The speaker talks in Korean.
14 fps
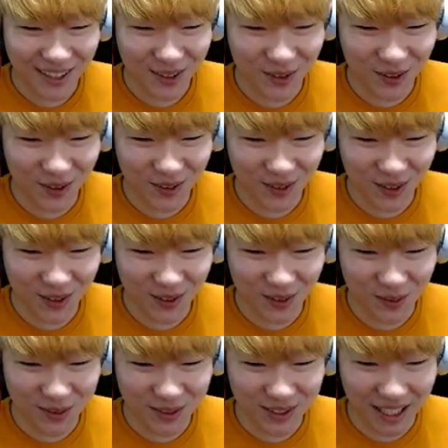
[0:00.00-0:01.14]
너, 너
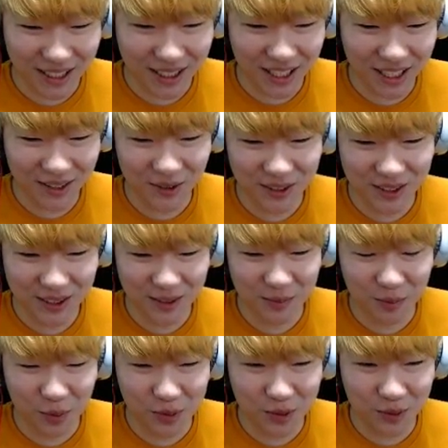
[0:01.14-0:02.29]
너무 약해, 너는.
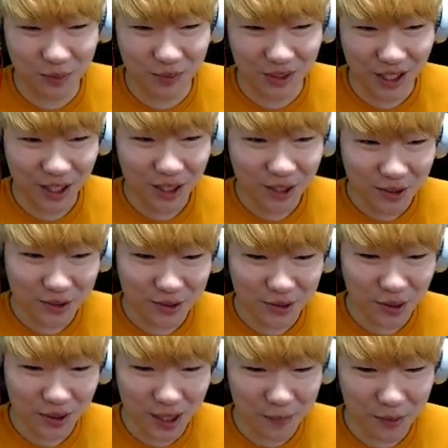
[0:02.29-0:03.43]
몸을 좀
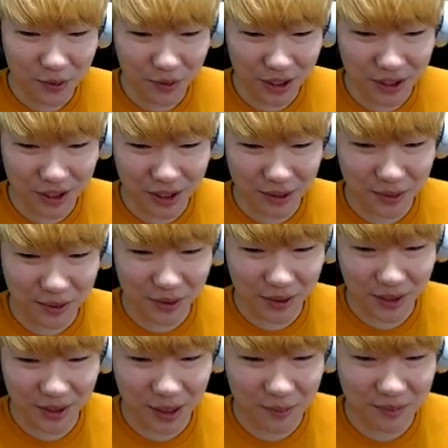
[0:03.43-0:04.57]
수련할 필요가 있다고. 그렇게
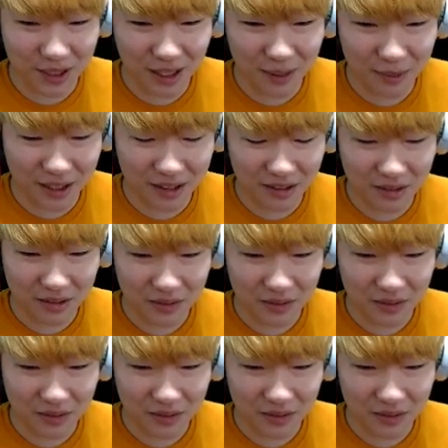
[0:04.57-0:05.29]
남자가 말... 어.